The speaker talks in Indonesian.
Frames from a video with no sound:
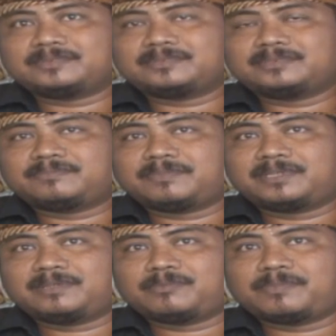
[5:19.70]

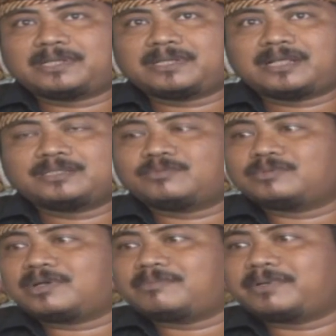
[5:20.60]
seperti pepatah
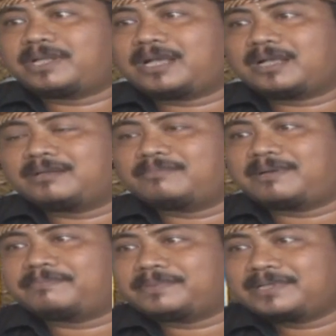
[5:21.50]
sudah merehakan
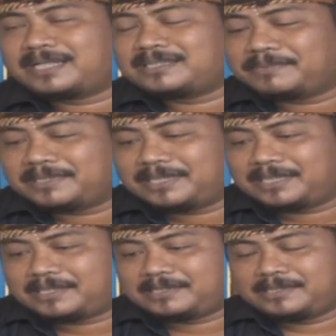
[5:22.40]
bakpo kan seperti ini
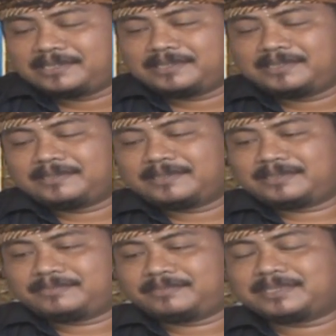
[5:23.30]
kan
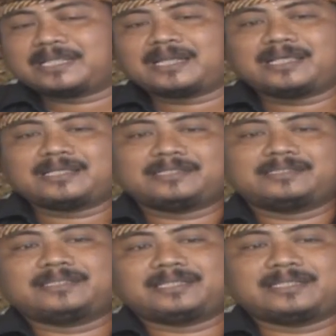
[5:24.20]
bisalah
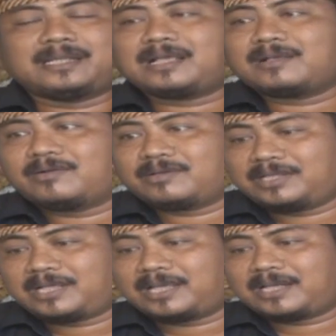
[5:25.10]
kita
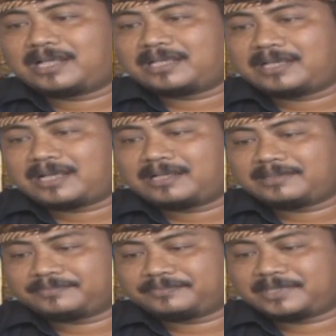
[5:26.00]
lakoni yang ayah
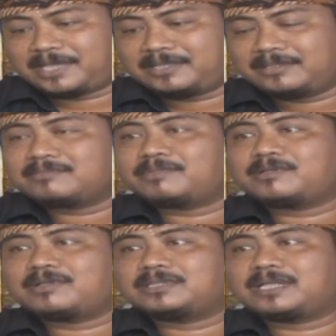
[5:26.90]
ngayun
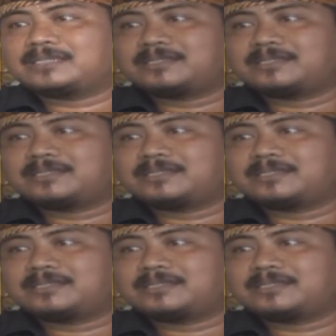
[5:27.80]
semedon sarang